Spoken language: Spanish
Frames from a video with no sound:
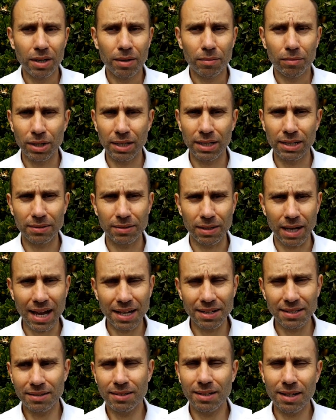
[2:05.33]
Pues
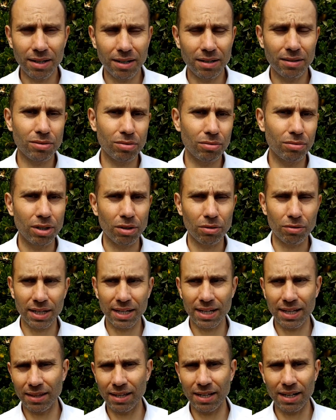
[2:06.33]
Einstein en su
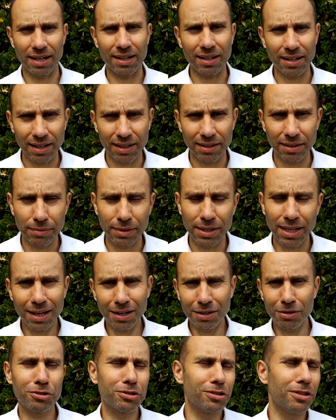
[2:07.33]
teoría de la relatividad
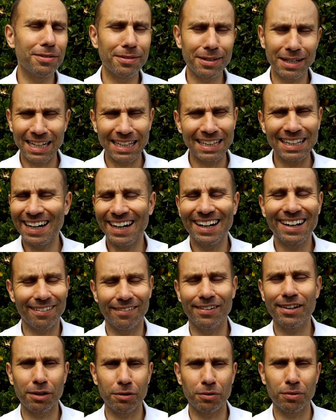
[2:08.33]
nos dice que tienen que
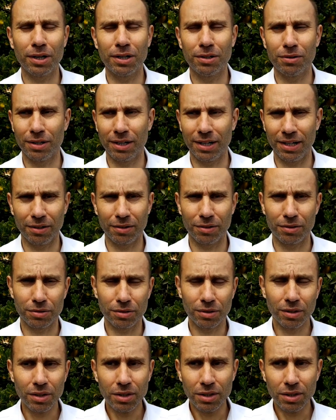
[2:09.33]
haber agujeros negros.